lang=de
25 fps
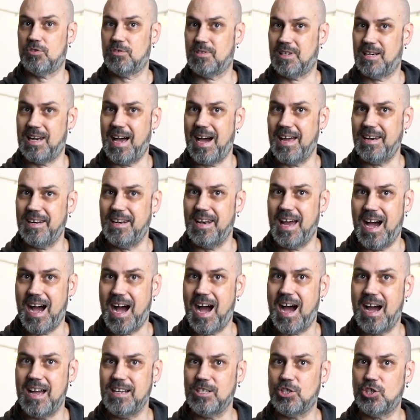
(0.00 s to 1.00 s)
kleine
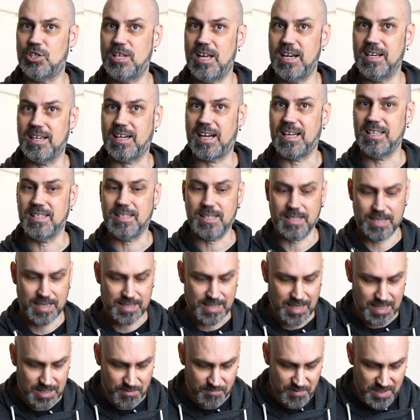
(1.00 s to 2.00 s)
Naheinstellgrenze,
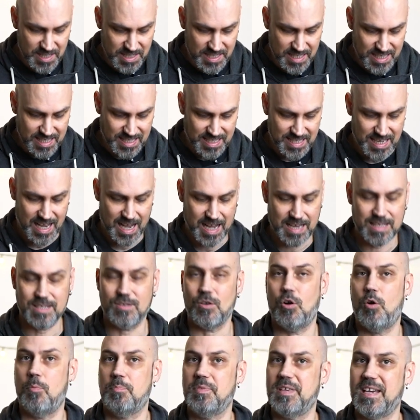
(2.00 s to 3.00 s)
das heißt, wie dicht ihr
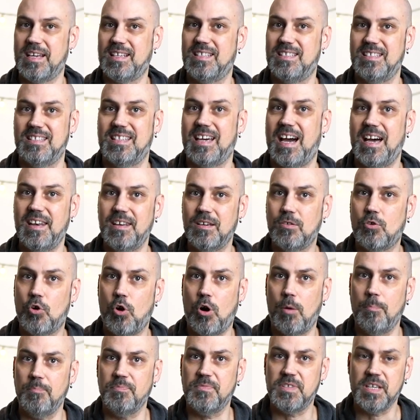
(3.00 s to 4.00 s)
ans Objekt dran
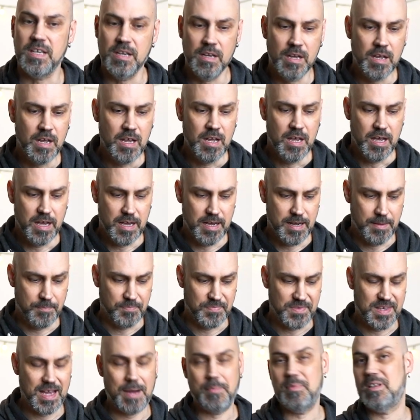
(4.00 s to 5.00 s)
kommt.
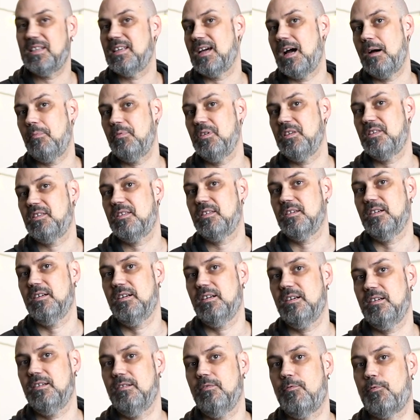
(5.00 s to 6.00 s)
Ähm, damit habe ich
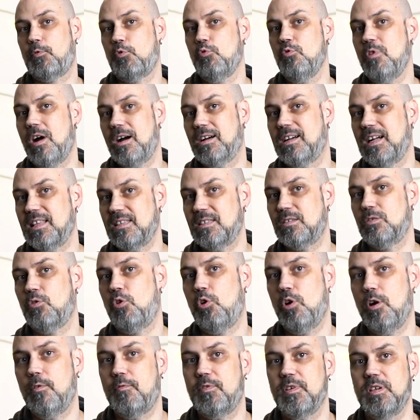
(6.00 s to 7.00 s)
äh, früher ganz
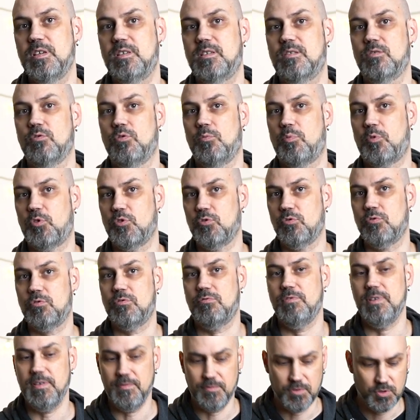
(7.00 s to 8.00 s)
häufig so
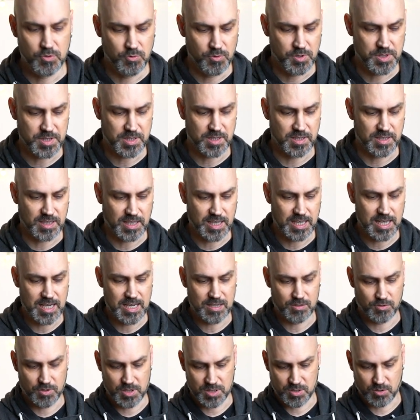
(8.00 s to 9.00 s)
Produktreviews
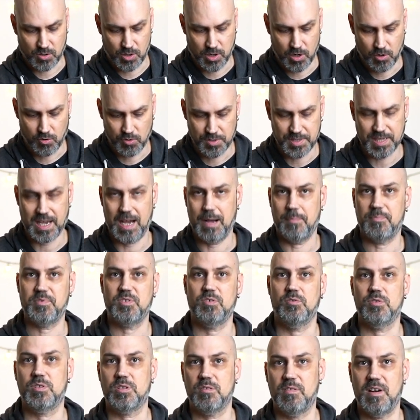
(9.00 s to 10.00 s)
gedreht oder so Close-ups
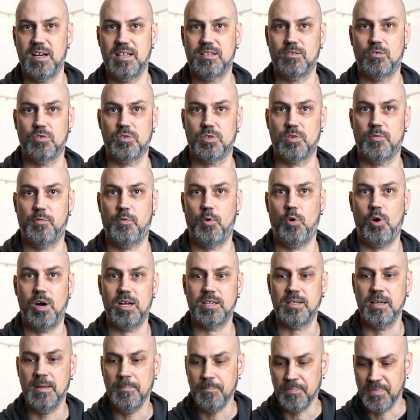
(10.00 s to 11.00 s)
und so weiter und so fort.